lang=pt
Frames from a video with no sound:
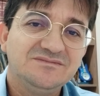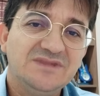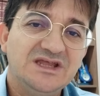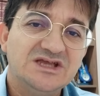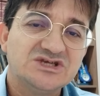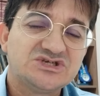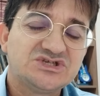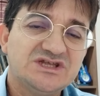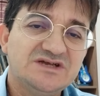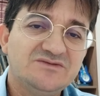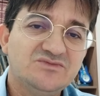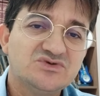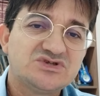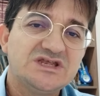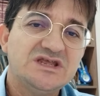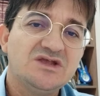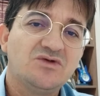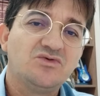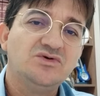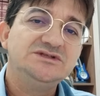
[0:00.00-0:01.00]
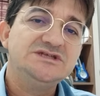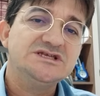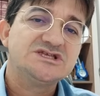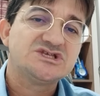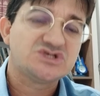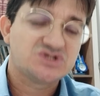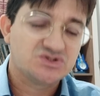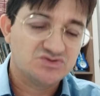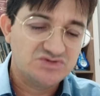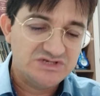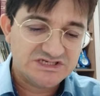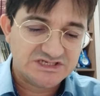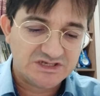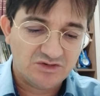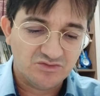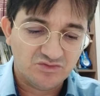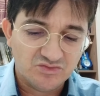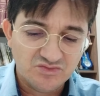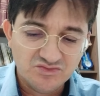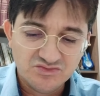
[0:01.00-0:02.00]
estamos sem condições
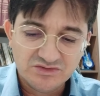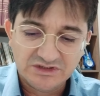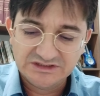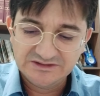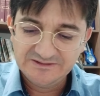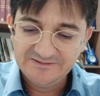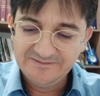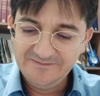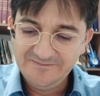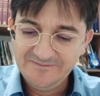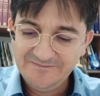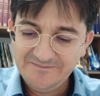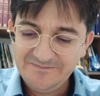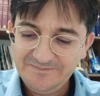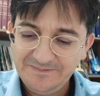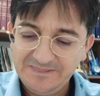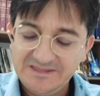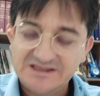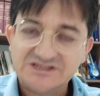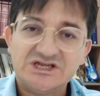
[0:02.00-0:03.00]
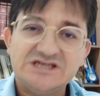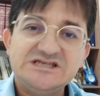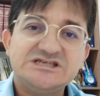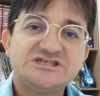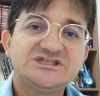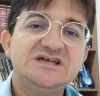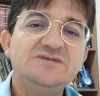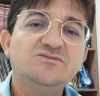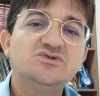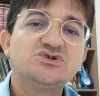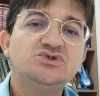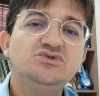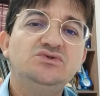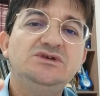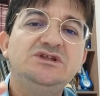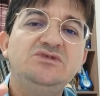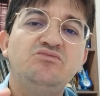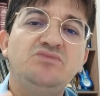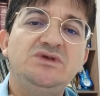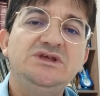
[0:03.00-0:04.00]
alguma, já estamos no
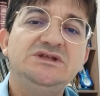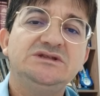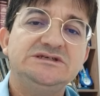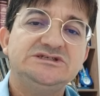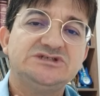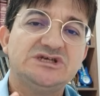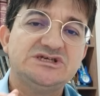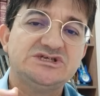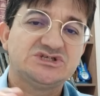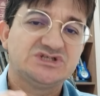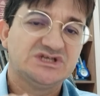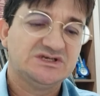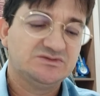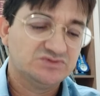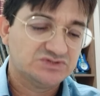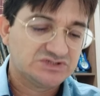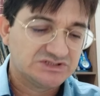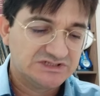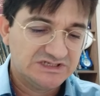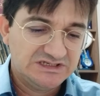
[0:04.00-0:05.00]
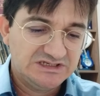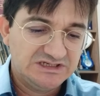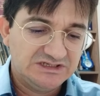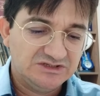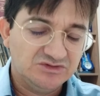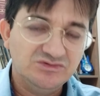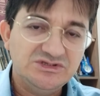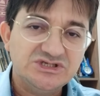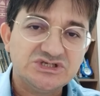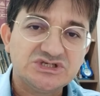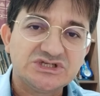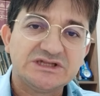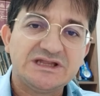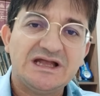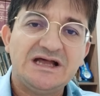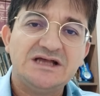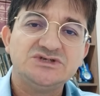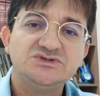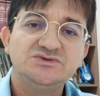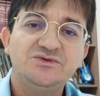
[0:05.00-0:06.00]
limite, já estamos no
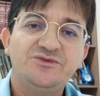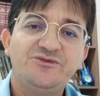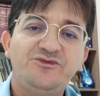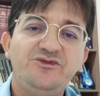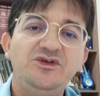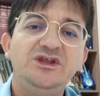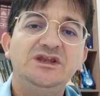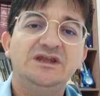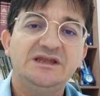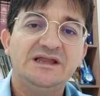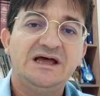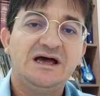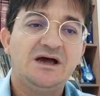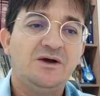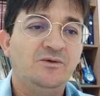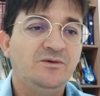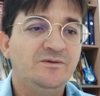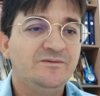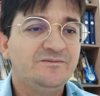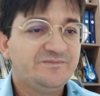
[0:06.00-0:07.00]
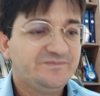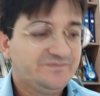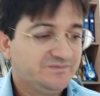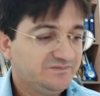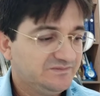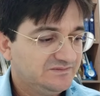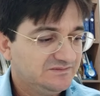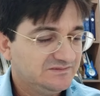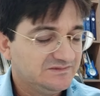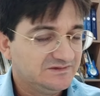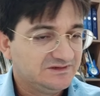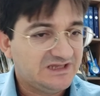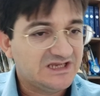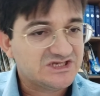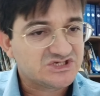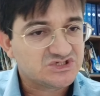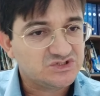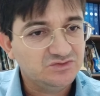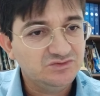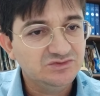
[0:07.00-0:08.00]
estágio final
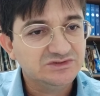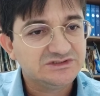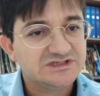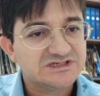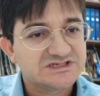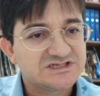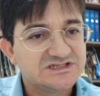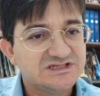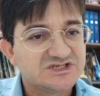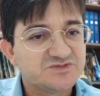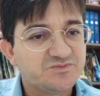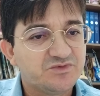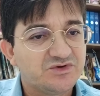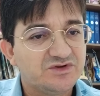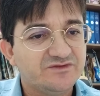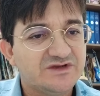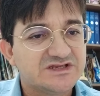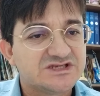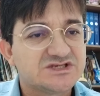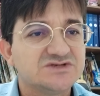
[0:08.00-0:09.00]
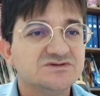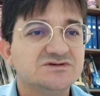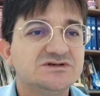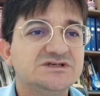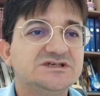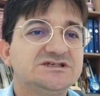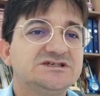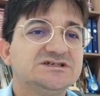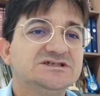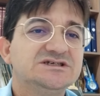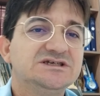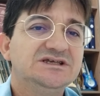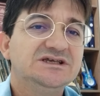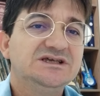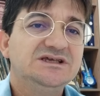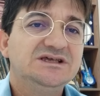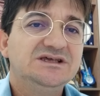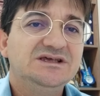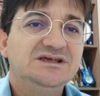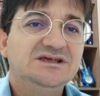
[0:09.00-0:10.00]
das lutas, das provações,
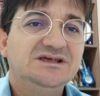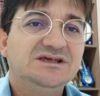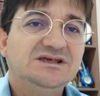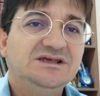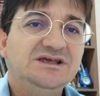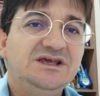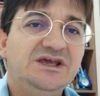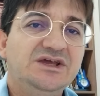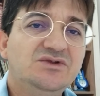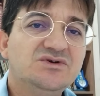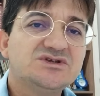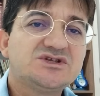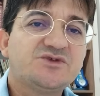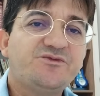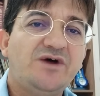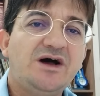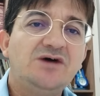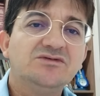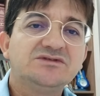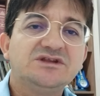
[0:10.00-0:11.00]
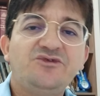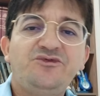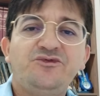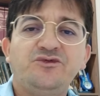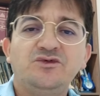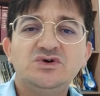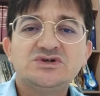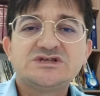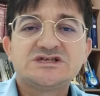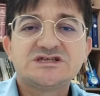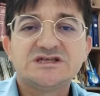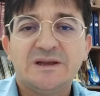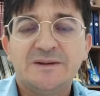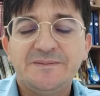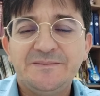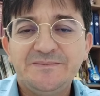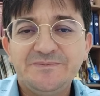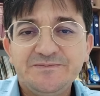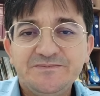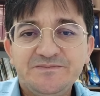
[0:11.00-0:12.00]
e nos falta
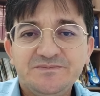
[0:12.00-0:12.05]
força.